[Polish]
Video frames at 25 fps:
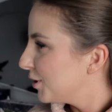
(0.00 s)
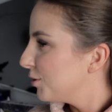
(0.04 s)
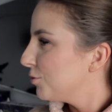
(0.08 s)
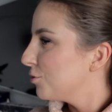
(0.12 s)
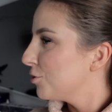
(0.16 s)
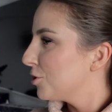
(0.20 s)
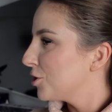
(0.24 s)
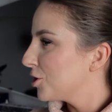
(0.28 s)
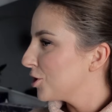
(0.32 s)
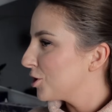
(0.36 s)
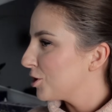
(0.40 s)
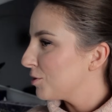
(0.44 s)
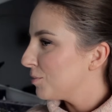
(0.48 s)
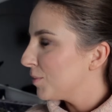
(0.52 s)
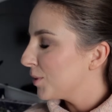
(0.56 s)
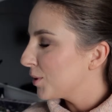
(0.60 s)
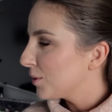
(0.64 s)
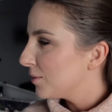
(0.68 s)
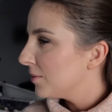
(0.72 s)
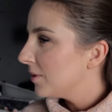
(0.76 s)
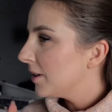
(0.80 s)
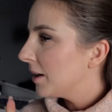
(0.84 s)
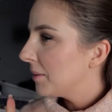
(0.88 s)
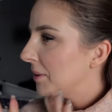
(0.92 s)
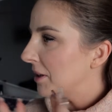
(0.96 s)
różne rzeczy
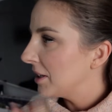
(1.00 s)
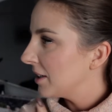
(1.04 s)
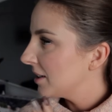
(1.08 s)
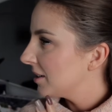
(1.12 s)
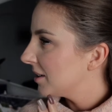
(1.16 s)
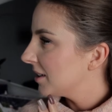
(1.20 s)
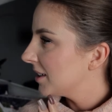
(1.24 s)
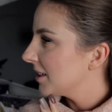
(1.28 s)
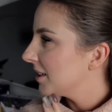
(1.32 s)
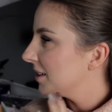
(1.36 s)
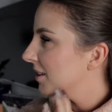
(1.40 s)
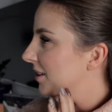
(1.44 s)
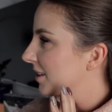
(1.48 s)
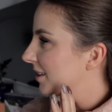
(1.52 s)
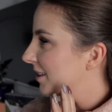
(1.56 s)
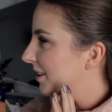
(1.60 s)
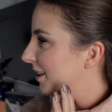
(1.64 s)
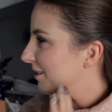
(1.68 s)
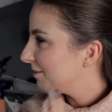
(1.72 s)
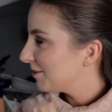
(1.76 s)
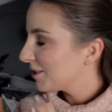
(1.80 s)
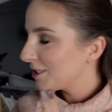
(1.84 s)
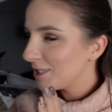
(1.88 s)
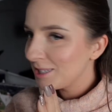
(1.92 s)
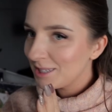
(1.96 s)
porobiłam, ale y,
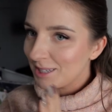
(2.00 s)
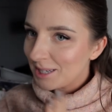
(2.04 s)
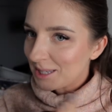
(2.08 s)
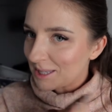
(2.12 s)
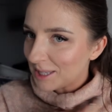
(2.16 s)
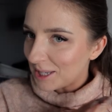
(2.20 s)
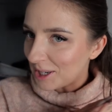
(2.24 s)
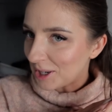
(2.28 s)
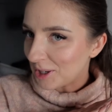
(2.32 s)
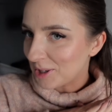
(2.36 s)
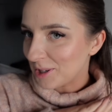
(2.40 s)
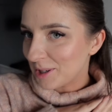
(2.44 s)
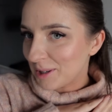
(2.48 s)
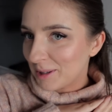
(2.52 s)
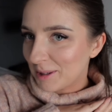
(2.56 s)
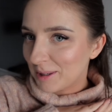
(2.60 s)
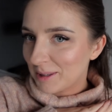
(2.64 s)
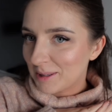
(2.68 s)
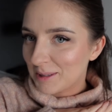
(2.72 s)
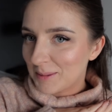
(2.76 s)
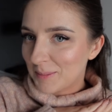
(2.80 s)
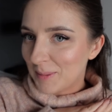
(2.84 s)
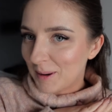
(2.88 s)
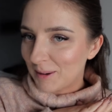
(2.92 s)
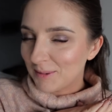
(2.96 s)
najważniejsza
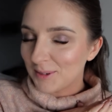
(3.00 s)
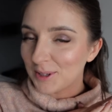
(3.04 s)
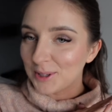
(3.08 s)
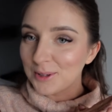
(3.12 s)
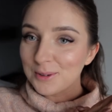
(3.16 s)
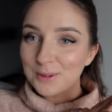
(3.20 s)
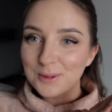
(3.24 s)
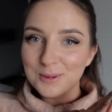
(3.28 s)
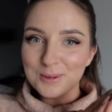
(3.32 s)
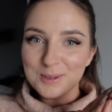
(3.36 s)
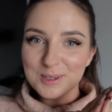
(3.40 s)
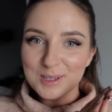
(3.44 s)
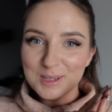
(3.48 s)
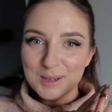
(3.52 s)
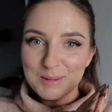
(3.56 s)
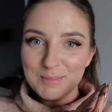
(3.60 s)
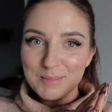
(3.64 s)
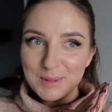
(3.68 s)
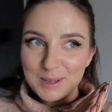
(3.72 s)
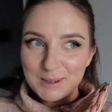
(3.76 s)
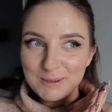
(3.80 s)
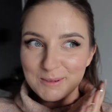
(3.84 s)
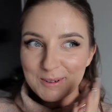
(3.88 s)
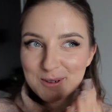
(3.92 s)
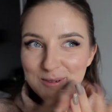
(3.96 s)
sprawa to to, że
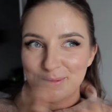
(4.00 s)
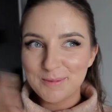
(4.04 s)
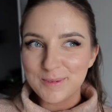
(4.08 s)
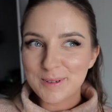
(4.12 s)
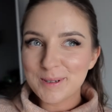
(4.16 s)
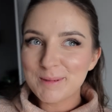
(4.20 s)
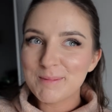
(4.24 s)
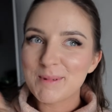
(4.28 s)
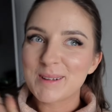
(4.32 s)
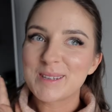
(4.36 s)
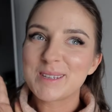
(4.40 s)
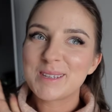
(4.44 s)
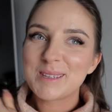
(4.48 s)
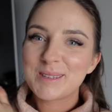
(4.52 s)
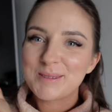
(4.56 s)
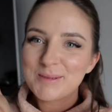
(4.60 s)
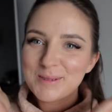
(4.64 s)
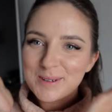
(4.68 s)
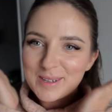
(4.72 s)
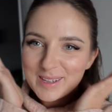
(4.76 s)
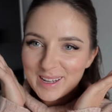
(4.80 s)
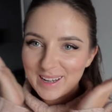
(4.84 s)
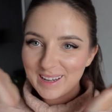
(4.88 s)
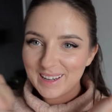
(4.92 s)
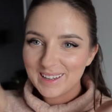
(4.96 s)
pierwszy vlogmas jest
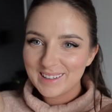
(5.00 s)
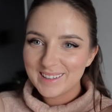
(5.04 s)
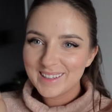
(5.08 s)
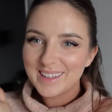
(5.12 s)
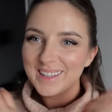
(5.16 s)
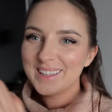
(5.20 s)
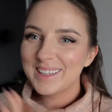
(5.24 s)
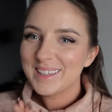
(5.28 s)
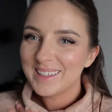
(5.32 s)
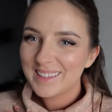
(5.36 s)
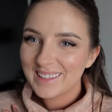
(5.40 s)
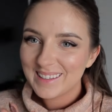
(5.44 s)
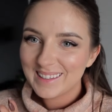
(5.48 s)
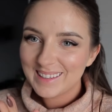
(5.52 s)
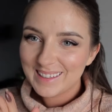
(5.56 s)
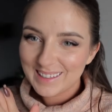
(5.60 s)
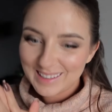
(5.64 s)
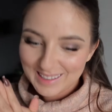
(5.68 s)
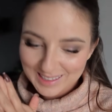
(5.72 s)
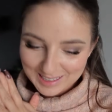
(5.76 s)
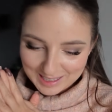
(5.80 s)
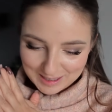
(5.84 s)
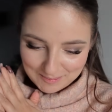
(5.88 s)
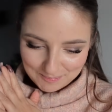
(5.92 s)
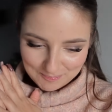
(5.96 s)
już na kanale
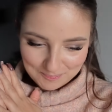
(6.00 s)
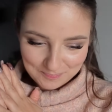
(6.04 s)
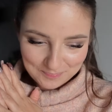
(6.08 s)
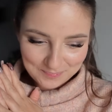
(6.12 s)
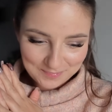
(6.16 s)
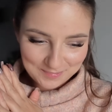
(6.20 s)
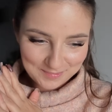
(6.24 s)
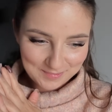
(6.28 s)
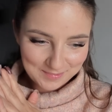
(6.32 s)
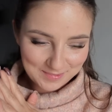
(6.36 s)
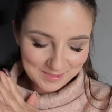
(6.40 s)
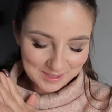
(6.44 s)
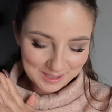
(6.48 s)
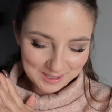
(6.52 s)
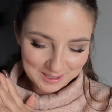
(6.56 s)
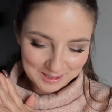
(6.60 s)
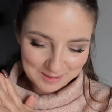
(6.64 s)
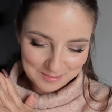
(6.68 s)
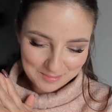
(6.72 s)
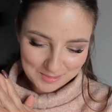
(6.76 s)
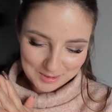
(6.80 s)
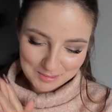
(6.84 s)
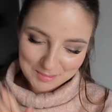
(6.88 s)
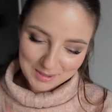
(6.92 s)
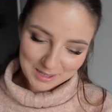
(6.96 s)
i mm,
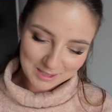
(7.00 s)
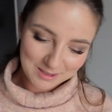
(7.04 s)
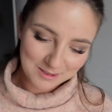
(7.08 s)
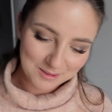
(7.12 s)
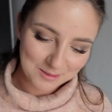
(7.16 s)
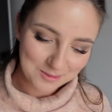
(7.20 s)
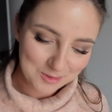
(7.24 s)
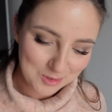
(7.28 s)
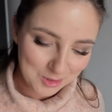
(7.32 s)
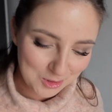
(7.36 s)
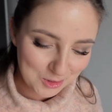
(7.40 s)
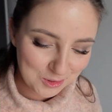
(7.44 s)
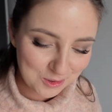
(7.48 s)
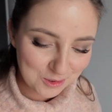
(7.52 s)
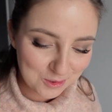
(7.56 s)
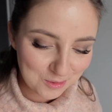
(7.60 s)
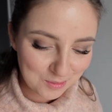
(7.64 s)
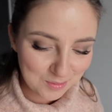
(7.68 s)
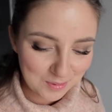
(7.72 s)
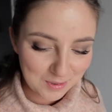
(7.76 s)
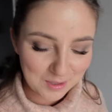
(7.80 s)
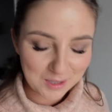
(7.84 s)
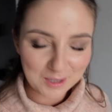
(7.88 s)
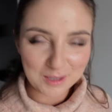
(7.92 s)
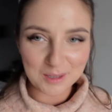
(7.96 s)
no, bardzo dużo
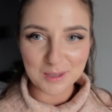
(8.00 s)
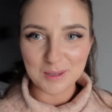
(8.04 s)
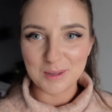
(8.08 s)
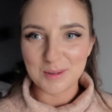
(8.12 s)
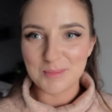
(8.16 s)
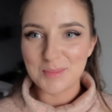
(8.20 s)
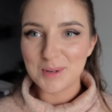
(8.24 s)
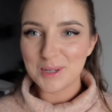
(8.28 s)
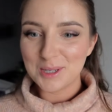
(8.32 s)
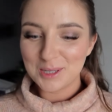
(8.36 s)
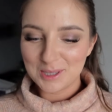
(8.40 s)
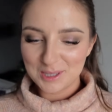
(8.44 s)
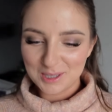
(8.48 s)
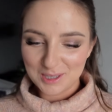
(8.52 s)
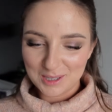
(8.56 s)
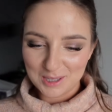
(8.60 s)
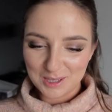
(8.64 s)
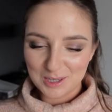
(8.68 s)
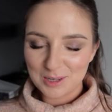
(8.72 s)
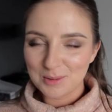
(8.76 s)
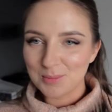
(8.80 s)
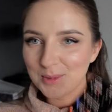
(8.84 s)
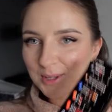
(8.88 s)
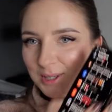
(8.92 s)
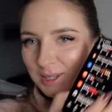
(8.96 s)
osób e, pisze
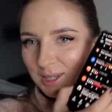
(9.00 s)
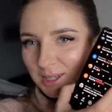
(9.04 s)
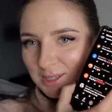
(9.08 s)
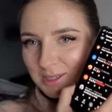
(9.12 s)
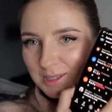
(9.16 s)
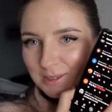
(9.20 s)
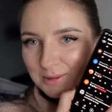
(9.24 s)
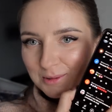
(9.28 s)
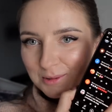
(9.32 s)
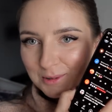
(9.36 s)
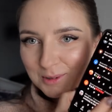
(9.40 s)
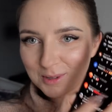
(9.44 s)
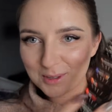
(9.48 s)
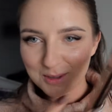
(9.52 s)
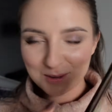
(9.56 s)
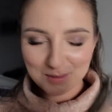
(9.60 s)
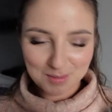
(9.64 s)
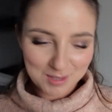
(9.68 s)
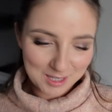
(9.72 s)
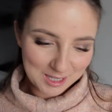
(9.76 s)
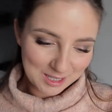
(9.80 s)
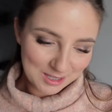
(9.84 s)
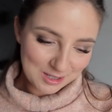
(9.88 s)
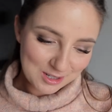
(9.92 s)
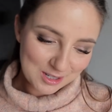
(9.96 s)
komentarze, już to
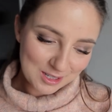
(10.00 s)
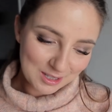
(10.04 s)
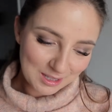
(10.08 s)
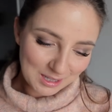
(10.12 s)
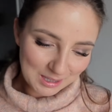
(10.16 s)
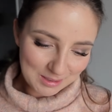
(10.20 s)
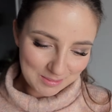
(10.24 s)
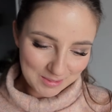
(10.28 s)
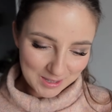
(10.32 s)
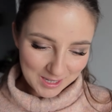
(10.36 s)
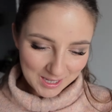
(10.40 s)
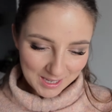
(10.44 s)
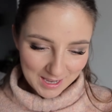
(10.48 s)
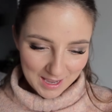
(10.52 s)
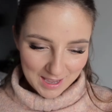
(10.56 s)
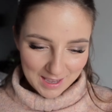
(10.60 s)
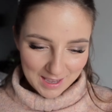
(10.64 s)
sobie czytam